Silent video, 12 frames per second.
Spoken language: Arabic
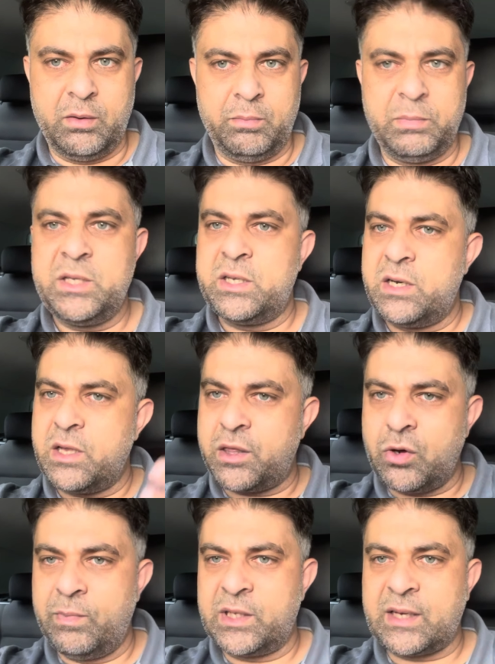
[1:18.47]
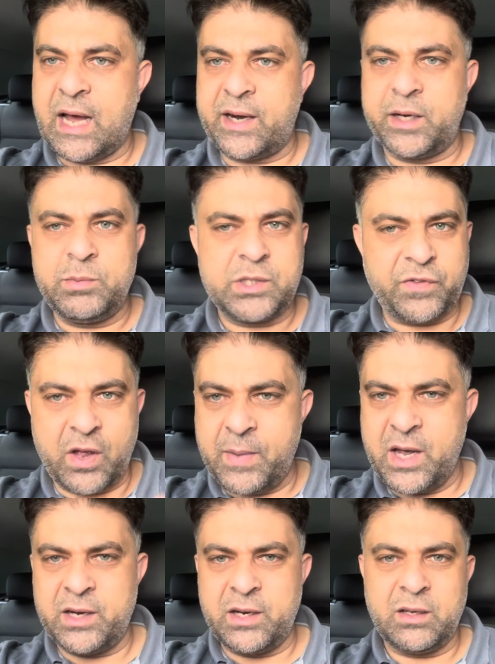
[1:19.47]
مين دينا ثومة كريم
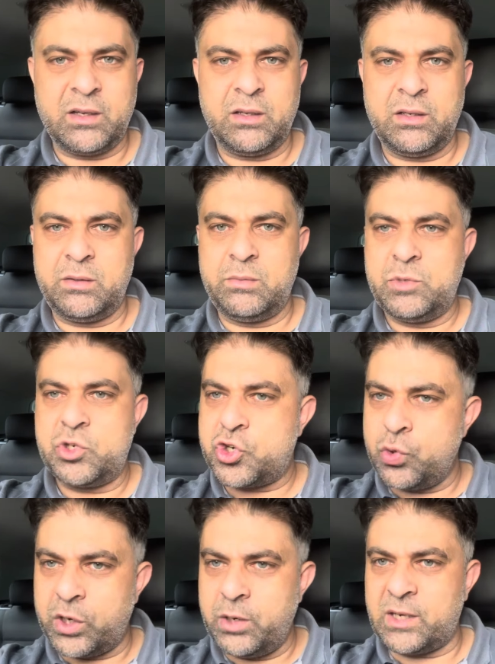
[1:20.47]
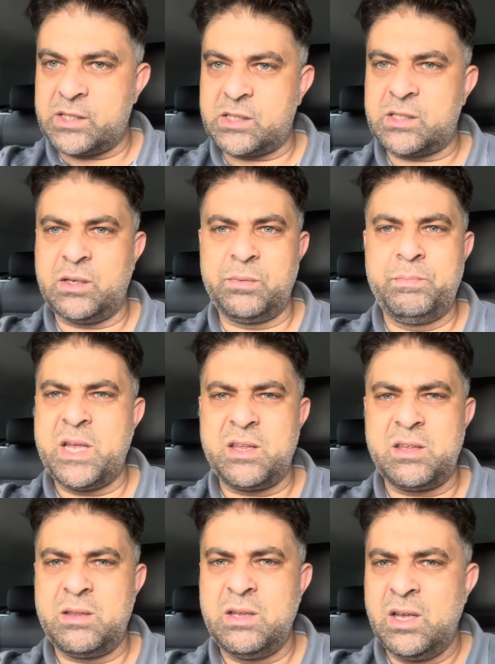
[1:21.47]
سفهمان مش يغين مع الصاب
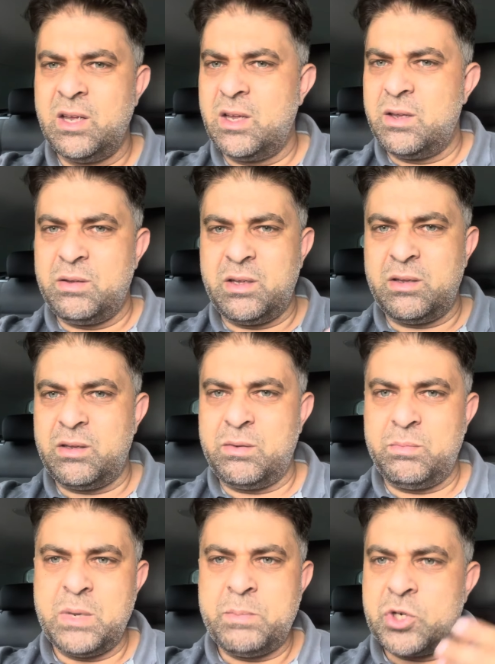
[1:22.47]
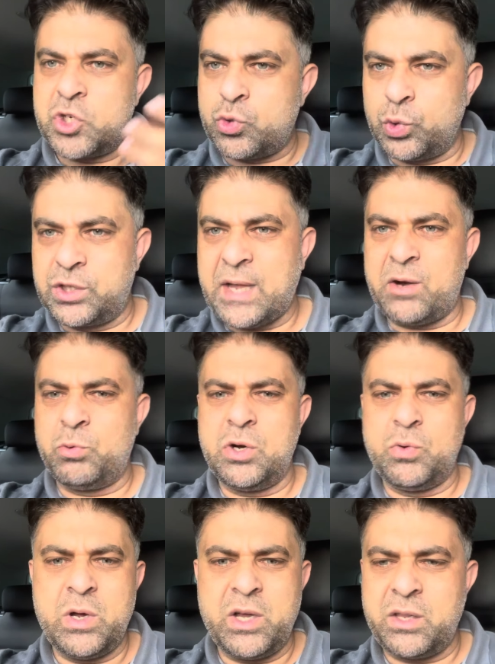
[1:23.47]
ما ما مشتو الدان
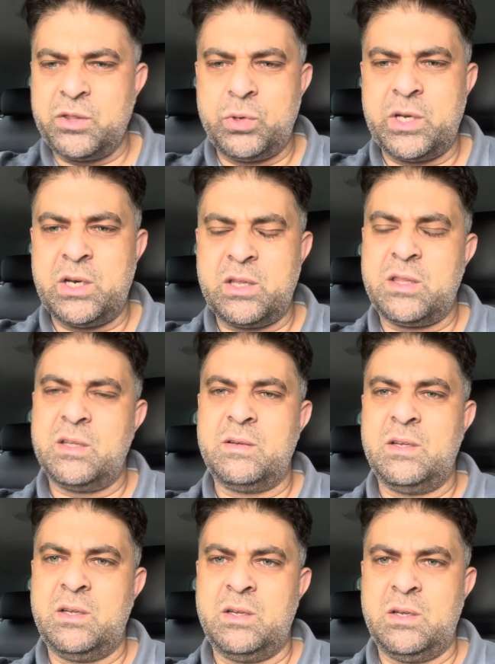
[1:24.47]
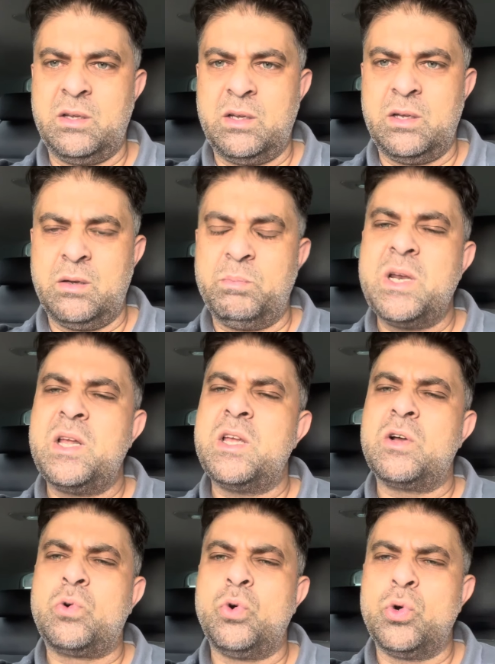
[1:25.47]
ووارن ذوينث من
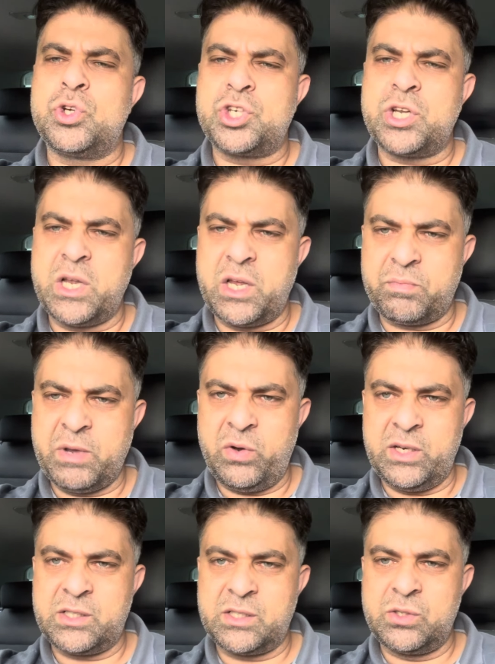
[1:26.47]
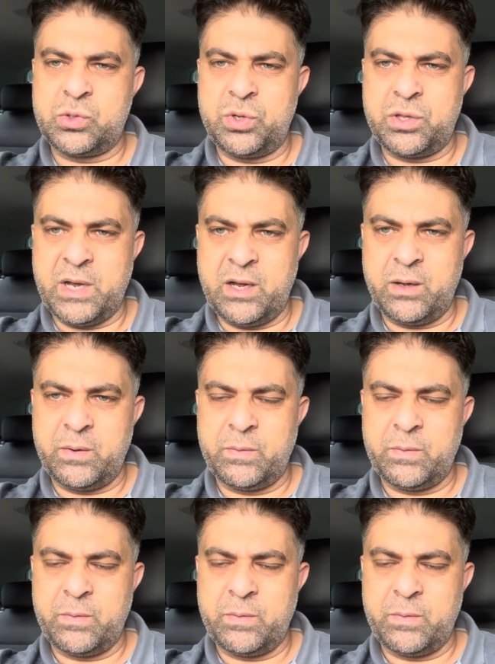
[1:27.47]
يكوش شيء ثمان نعزن تسويث ما